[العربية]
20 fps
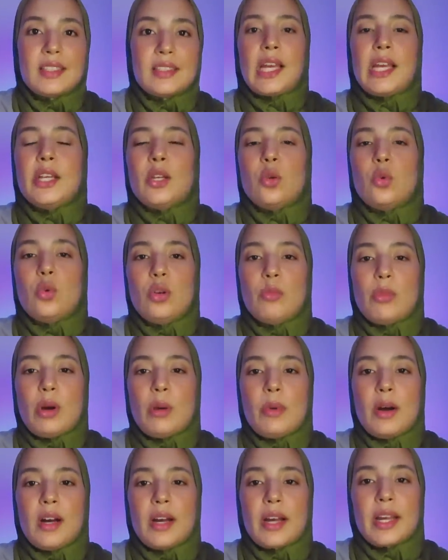كان يقول
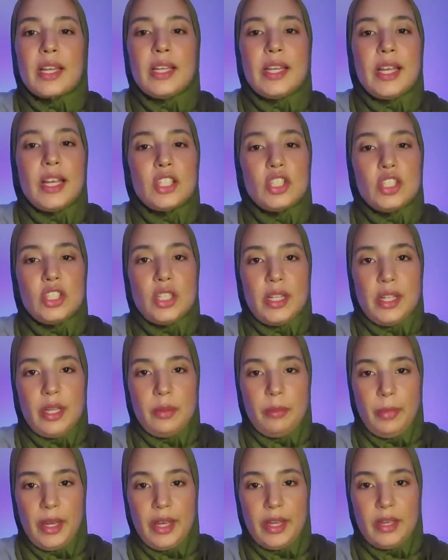ماما خليها تجي
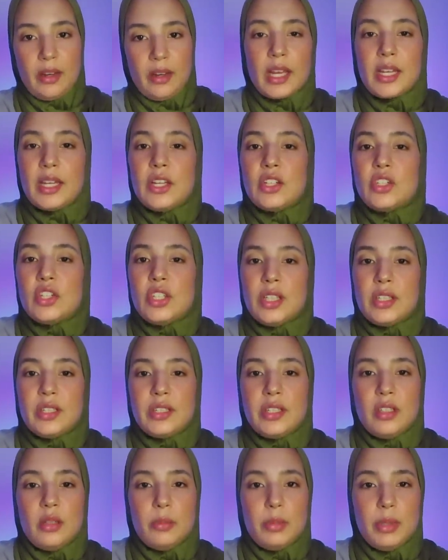تلعب معايا خليها تجي
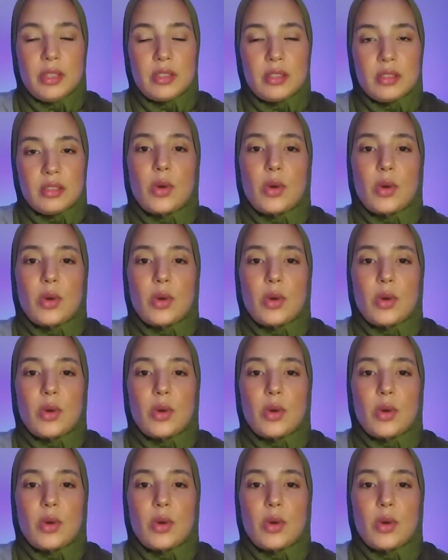عندي البيت